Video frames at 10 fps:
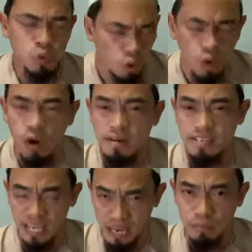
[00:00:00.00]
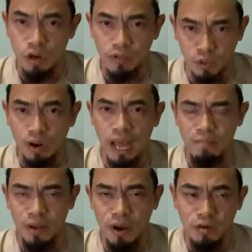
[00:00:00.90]
ทุกคนจะลิ้มรสตรงนั้
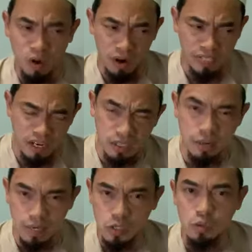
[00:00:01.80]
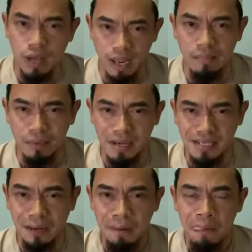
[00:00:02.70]
นพี่น้องก่อนที่เราจะไปสู่อัลลัมบาร
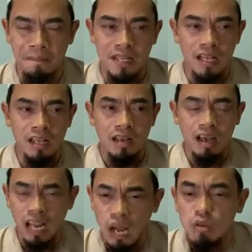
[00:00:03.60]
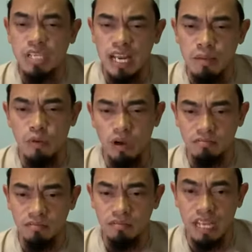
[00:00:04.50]
ซักเราจะลิ้มร
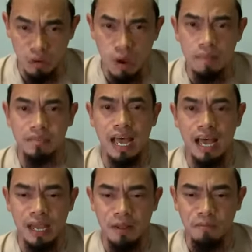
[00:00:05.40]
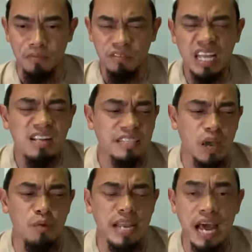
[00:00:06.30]
สในความตายตั้ง
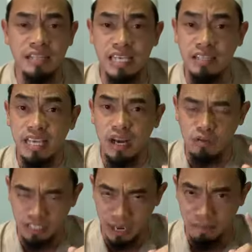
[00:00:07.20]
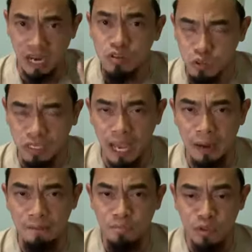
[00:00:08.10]
แต่วินาทีที่เราเจ็บครั้งสุดท้า
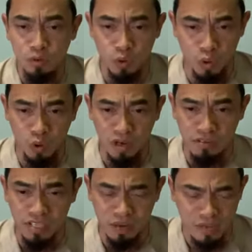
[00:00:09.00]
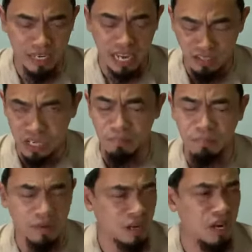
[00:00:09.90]
ยทุกคนจะมีการเจ็บ
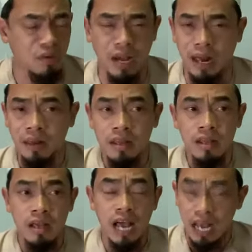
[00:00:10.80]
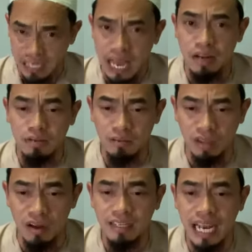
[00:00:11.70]
เขาเรียกว่าอาการ
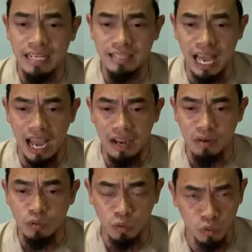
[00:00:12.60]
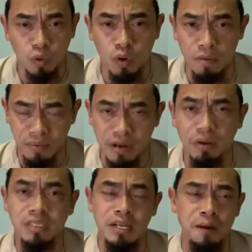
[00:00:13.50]
ตอนใกล้ตายทุกๆคนพี่น้
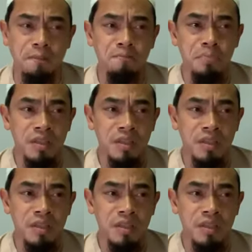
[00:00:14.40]
องที่รัก